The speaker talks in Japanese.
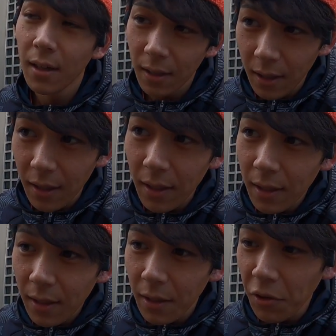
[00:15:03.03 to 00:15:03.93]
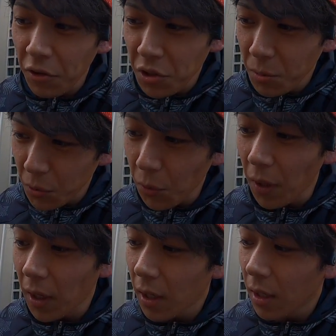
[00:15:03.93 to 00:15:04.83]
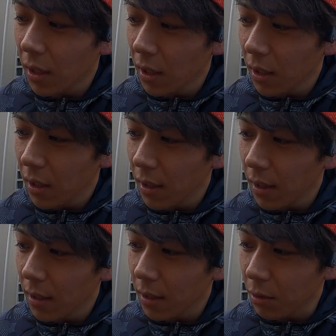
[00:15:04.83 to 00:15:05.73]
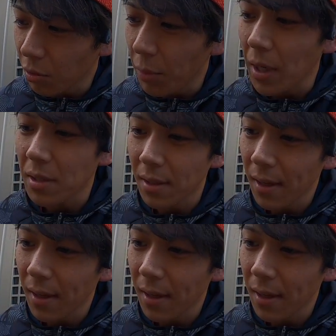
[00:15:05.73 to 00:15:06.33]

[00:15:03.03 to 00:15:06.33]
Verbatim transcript: はい。早くいつも通りのペース